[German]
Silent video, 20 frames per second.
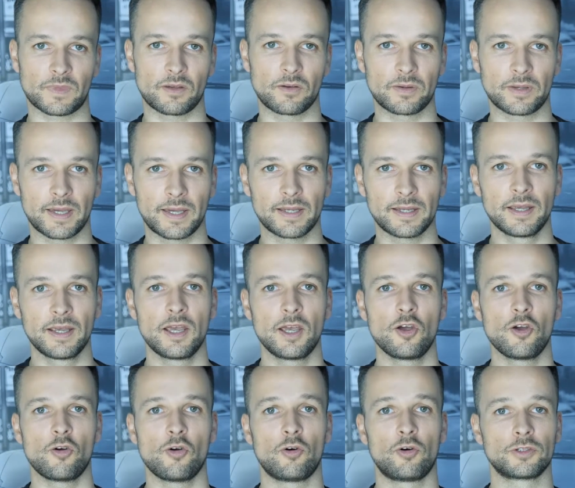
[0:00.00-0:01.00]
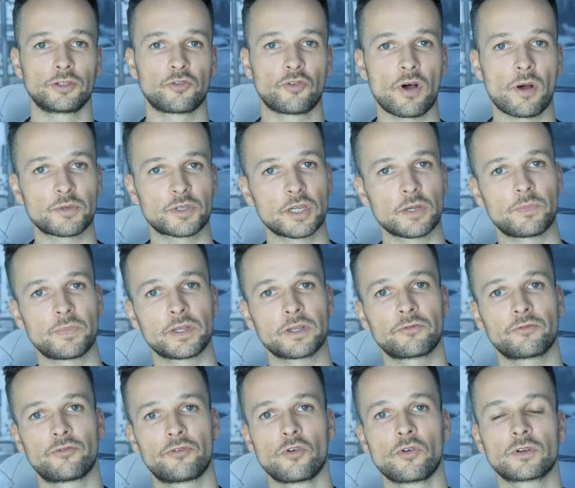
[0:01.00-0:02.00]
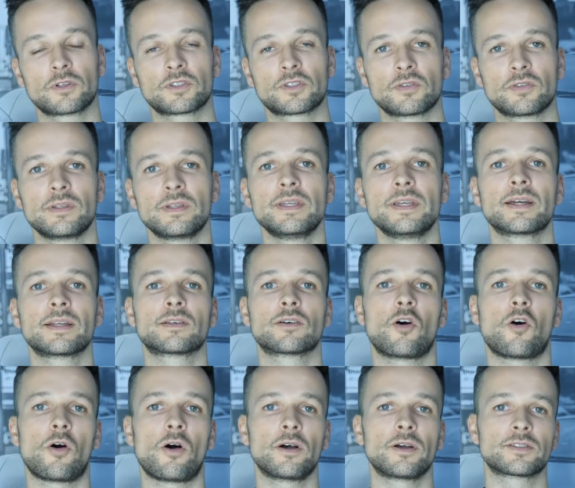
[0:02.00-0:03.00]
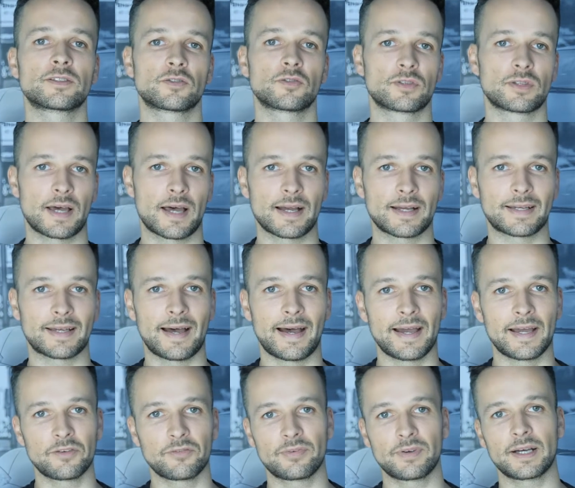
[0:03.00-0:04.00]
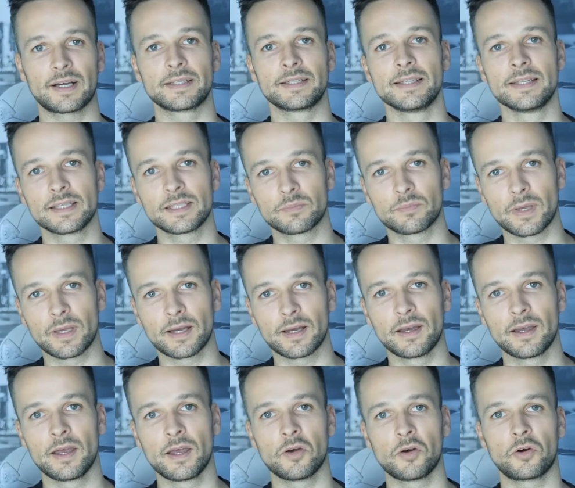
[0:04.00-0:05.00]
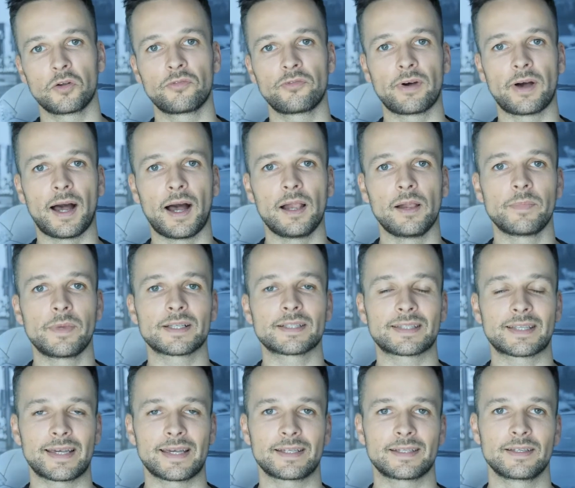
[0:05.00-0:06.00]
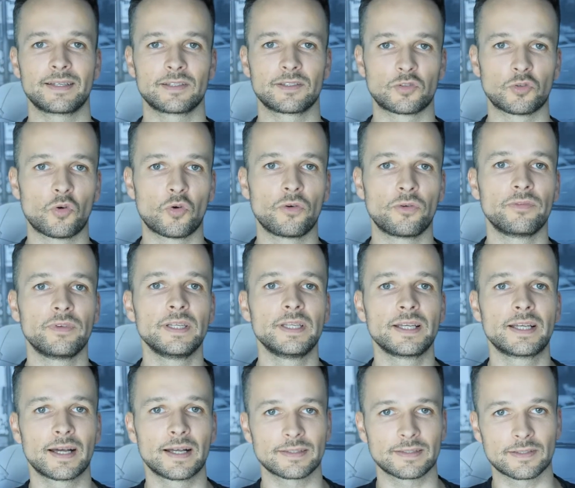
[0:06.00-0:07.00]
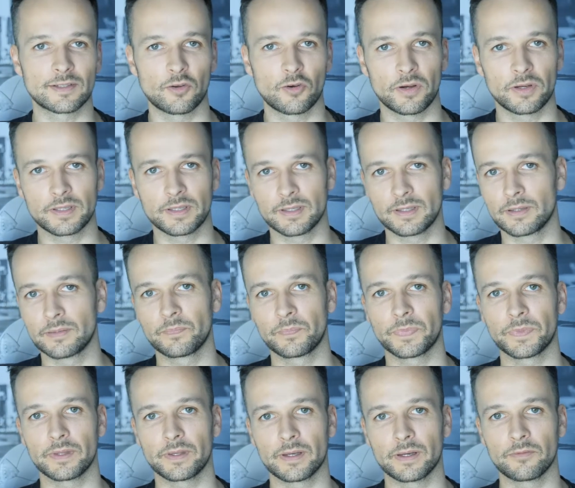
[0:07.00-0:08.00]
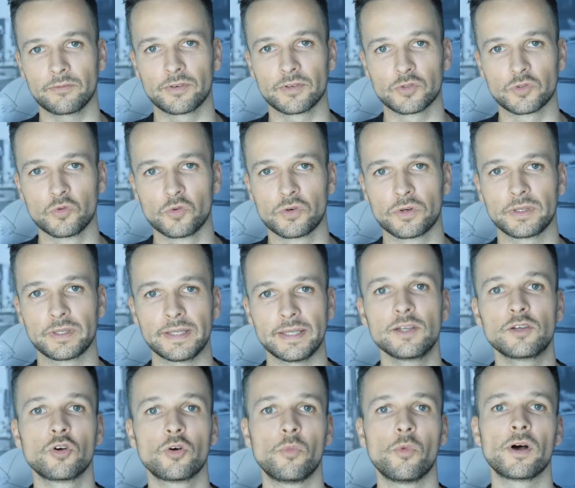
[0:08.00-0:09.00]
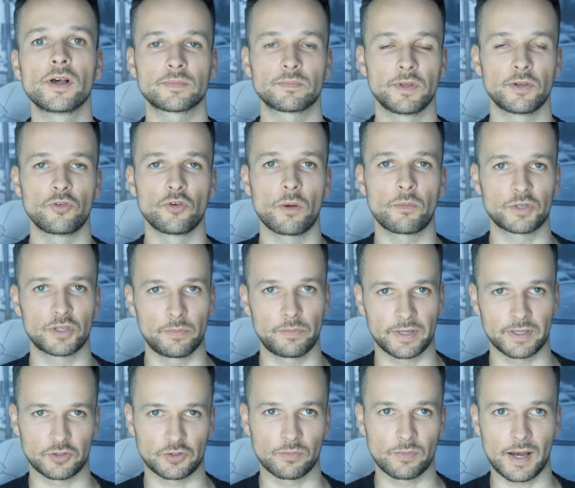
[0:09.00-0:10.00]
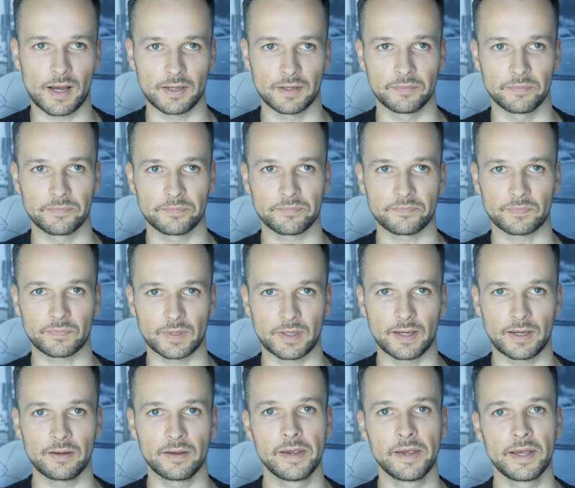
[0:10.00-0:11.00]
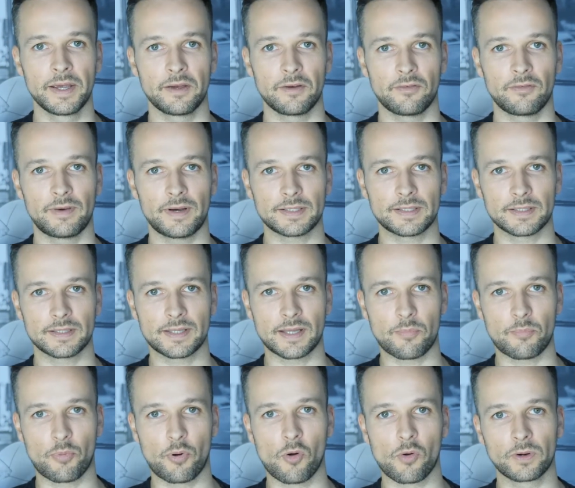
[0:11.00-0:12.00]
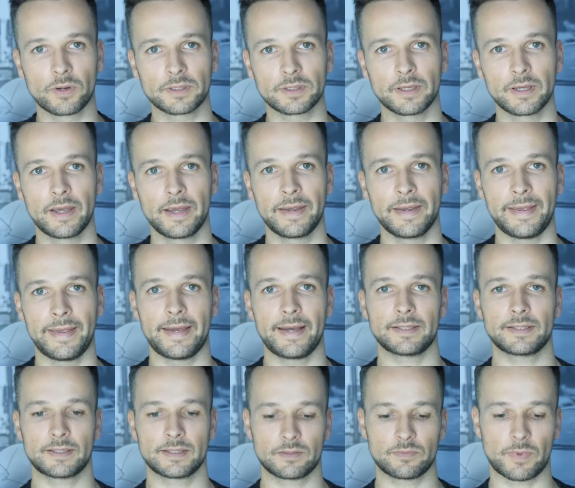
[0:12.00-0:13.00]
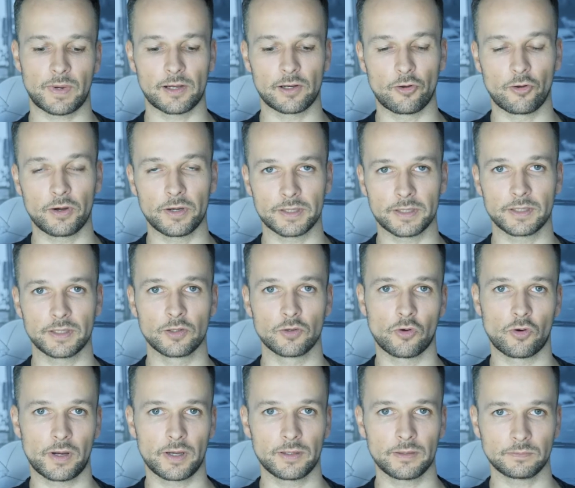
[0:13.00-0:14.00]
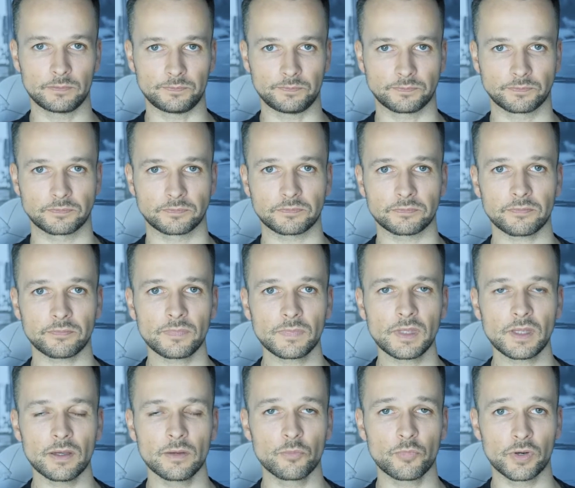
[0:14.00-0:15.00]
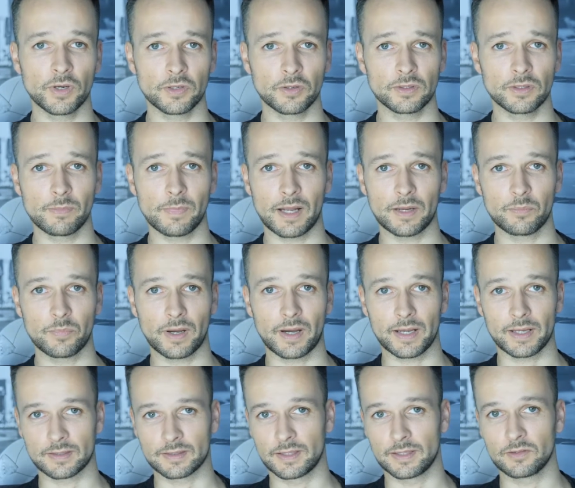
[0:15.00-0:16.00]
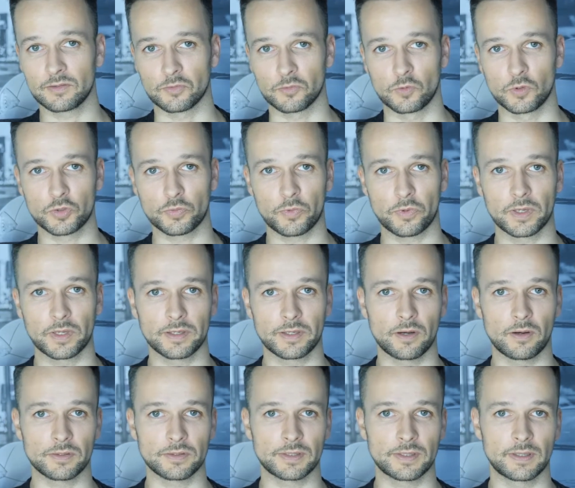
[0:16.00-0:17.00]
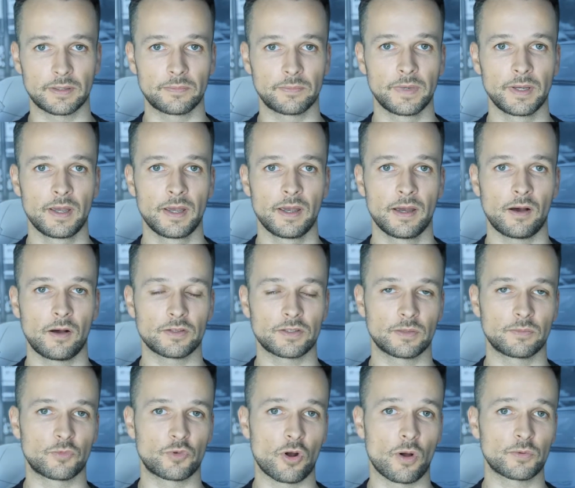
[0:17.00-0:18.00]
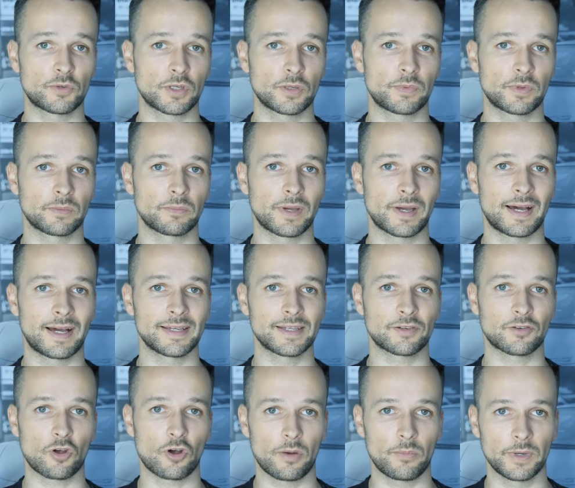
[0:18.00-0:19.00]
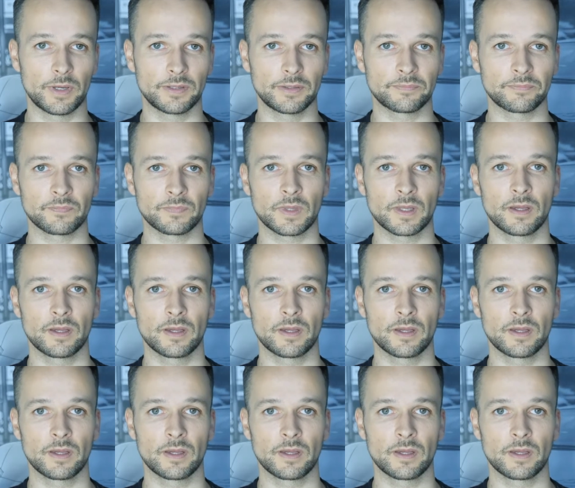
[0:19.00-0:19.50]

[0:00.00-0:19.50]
Okay? Und Dropshipping funktioniert heutzutage einfach nicht mehr und vor allem erst recht nicht so, wie die ganzen Leute ähm, versuchen, E-Commerce mit Dropshipping zu machen. Ja, was ist der Punkt? Erstens mal Leute, die neu im Print-on-Demand-Bereich sind und ursprünglich aus dem, aus dem Dropshipping-Bereich kommen,